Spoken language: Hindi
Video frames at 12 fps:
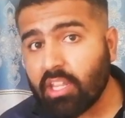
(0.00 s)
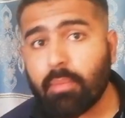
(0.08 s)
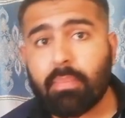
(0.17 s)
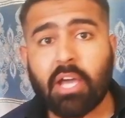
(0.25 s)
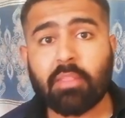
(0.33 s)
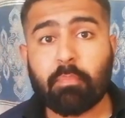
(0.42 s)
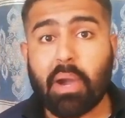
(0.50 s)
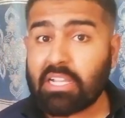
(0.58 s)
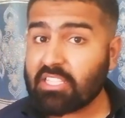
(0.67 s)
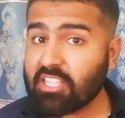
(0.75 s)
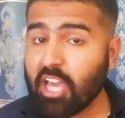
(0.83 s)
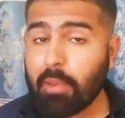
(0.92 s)
के बाद
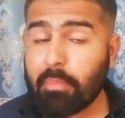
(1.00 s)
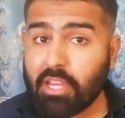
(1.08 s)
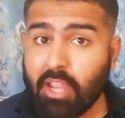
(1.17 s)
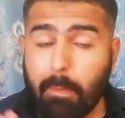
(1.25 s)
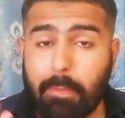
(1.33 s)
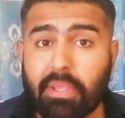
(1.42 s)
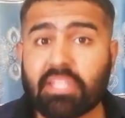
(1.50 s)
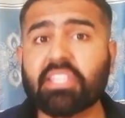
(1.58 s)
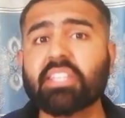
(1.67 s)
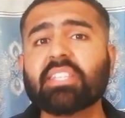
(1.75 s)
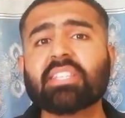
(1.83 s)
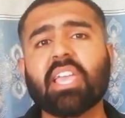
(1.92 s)
पाकिस्तान में कभी भी
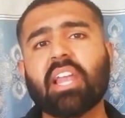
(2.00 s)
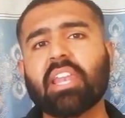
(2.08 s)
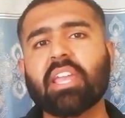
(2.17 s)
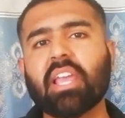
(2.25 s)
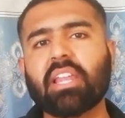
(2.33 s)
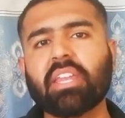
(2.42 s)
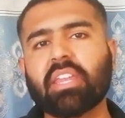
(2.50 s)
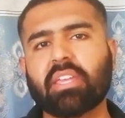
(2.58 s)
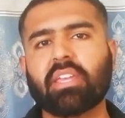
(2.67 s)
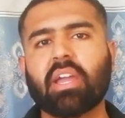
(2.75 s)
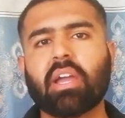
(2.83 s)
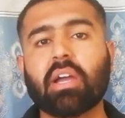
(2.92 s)
सीरीज़ खेलने के लिए
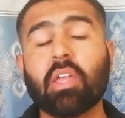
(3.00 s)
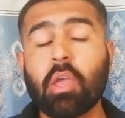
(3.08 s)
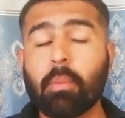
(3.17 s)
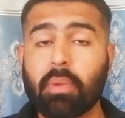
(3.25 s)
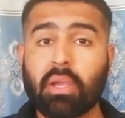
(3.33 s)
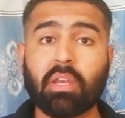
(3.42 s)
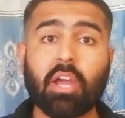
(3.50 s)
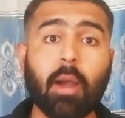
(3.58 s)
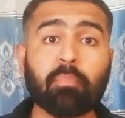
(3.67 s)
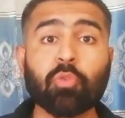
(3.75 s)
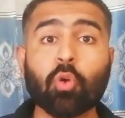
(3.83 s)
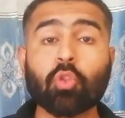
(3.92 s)
नहीं आया मगर
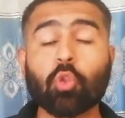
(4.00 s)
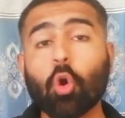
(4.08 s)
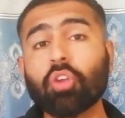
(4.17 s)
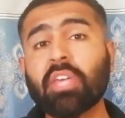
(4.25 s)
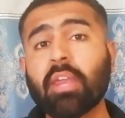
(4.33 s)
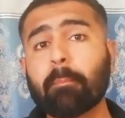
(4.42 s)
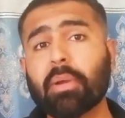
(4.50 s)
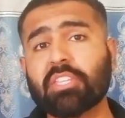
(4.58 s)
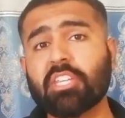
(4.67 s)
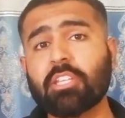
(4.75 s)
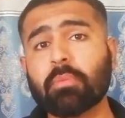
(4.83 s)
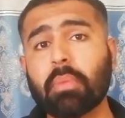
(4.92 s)
अब तो
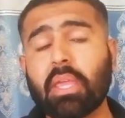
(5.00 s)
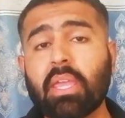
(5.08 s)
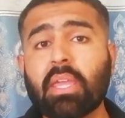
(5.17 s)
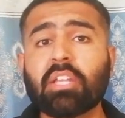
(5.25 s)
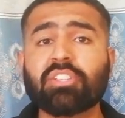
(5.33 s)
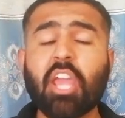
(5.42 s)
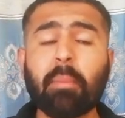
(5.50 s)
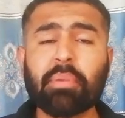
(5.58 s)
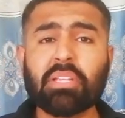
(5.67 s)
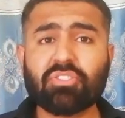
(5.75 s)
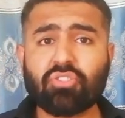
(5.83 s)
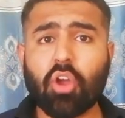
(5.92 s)
2025 में
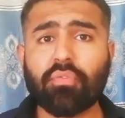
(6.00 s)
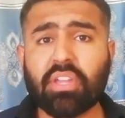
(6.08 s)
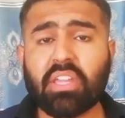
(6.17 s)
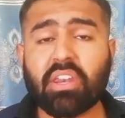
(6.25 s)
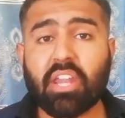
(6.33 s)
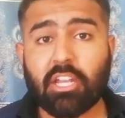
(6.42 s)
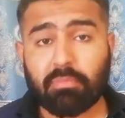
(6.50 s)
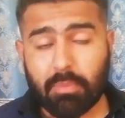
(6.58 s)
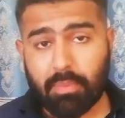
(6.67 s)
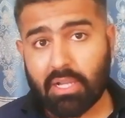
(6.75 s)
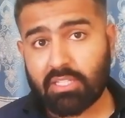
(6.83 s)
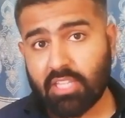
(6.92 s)
चैंपियंस ट्रॉफी के राइट भी
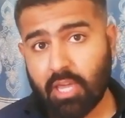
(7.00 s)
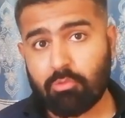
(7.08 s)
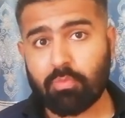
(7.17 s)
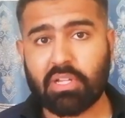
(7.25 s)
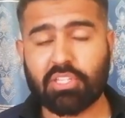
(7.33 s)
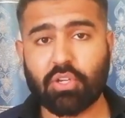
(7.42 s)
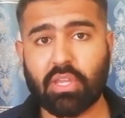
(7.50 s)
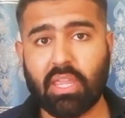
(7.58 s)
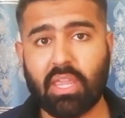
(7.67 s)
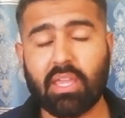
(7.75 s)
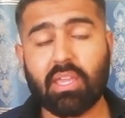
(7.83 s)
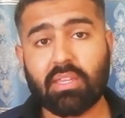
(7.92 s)
पाकिस्तान में मिल चुके
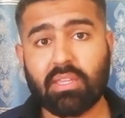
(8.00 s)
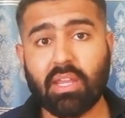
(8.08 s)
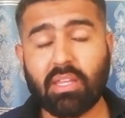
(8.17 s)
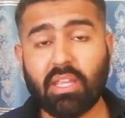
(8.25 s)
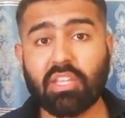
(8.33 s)
हैं यानी कि